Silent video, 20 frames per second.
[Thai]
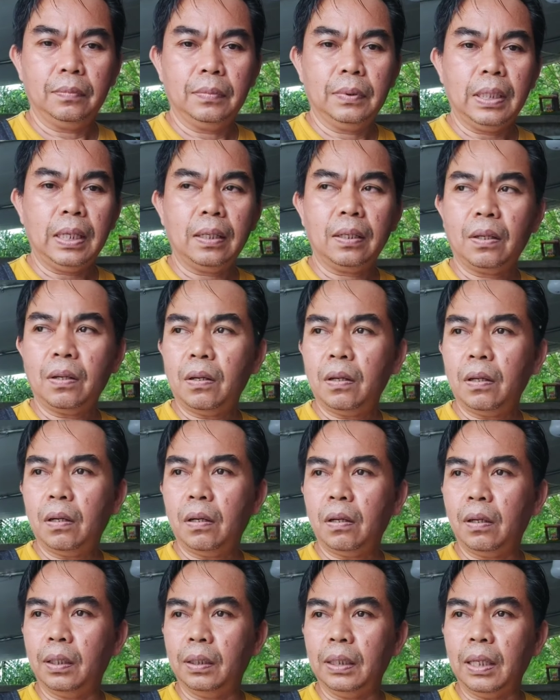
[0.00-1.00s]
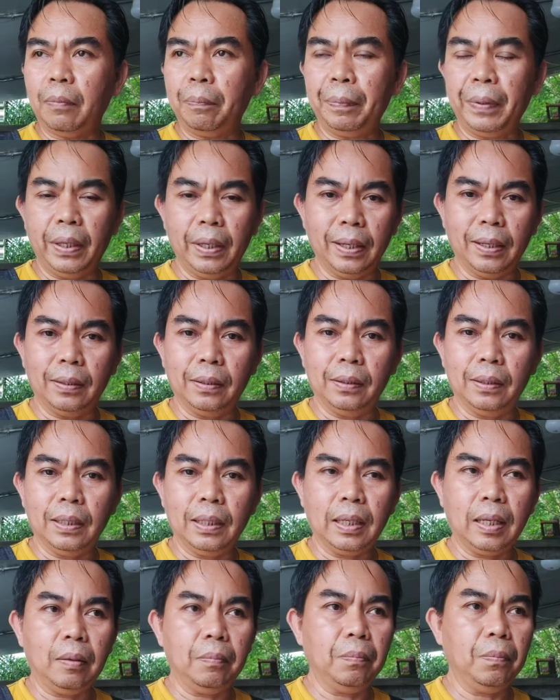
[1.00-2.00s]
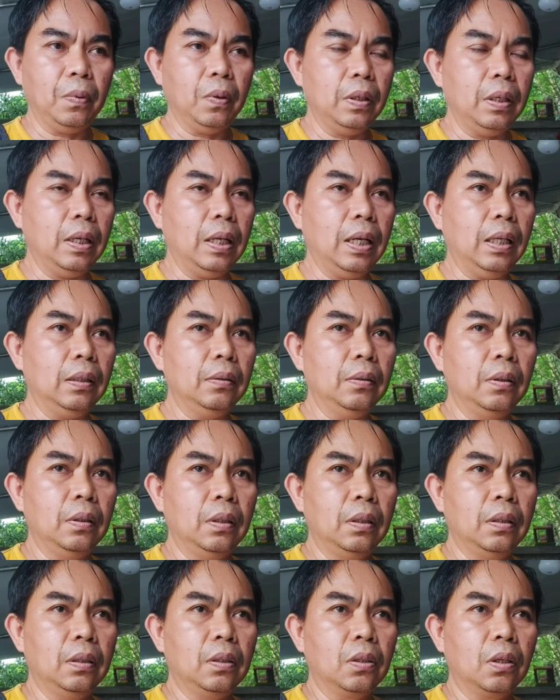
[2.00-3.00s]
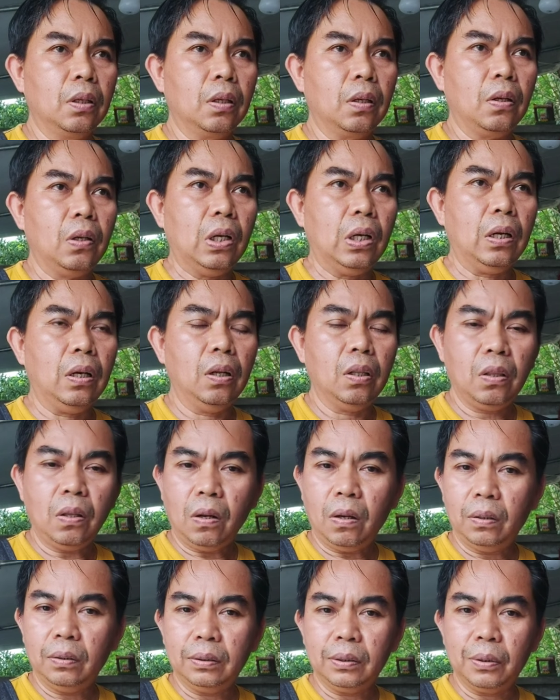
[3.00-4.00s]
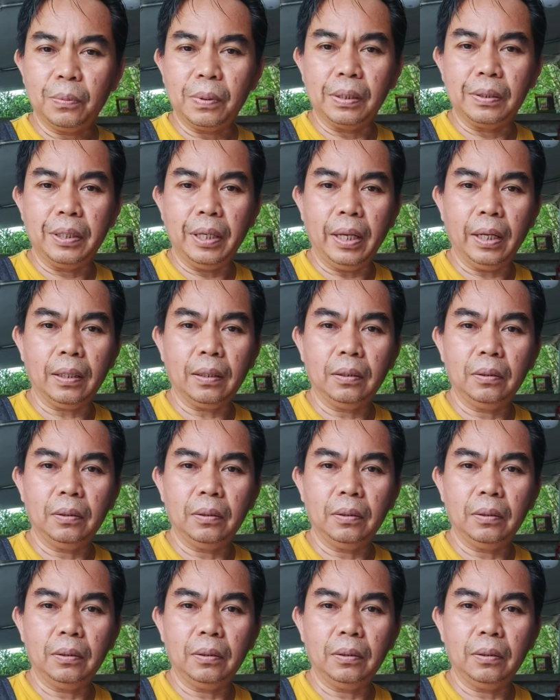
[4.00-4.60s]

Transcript: ท่านก็จะเปลี่ยนนะครับ เพราะฉะนั้นก็ต้องตรวจเช็ค